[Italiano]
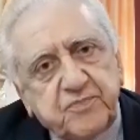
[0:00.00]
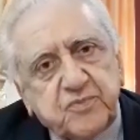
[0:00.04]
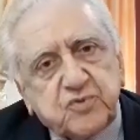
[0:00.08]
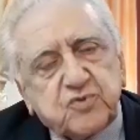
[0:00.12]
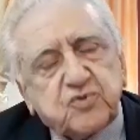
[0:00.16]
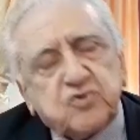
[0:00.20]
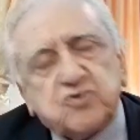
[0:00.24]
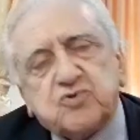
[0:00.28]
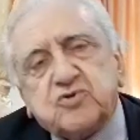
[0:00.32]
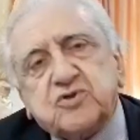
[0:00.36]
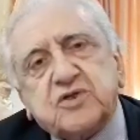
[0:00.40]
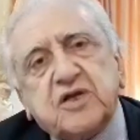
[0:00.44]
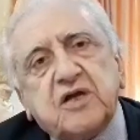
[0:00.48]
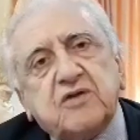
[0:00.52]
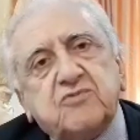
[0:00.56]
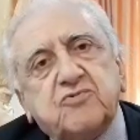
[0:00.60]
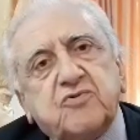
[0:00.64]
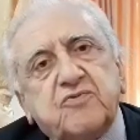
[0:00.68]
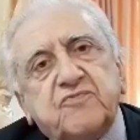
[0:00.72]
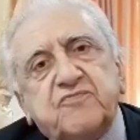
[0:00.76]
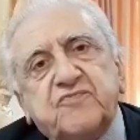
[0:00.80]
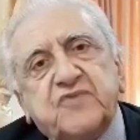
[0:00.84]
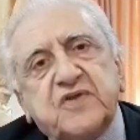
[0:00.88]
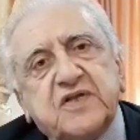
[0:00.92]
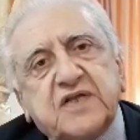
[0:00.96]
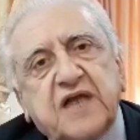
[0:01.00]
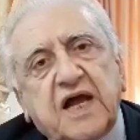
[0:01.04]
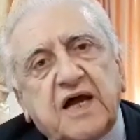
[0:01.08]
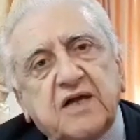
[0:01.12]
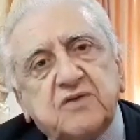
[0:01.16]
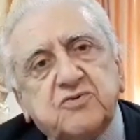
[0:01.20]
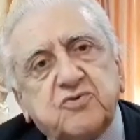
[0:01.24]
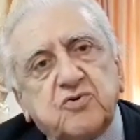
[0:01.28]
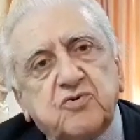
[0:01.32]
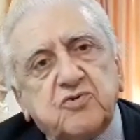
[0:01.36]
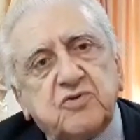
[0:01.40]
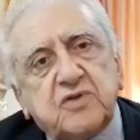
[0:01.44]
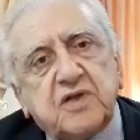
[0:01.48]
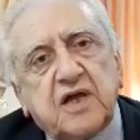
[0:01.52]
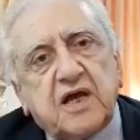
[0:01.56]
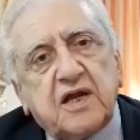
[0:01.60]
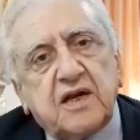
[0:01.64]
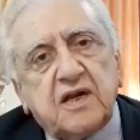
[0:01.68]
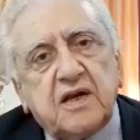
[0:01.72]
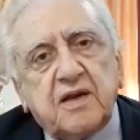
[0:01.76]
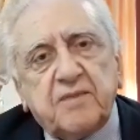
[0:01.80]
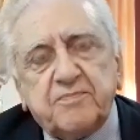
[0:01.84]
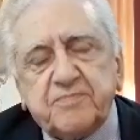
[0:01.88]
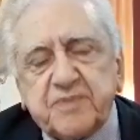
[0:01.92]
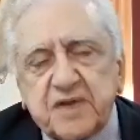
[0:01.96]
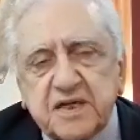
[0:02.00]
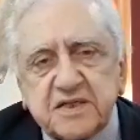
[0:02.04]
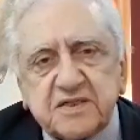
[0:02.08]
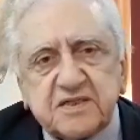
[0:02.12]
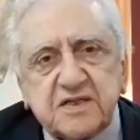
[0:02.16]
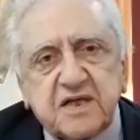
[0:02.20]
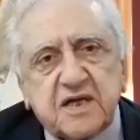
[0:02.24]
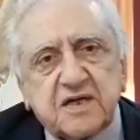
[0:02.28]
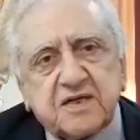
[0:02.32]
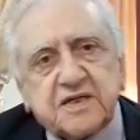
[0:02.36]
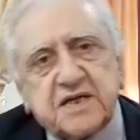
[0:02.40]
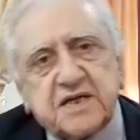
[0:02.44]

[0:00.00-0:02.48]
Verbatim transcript: sono stato invitato dalla preside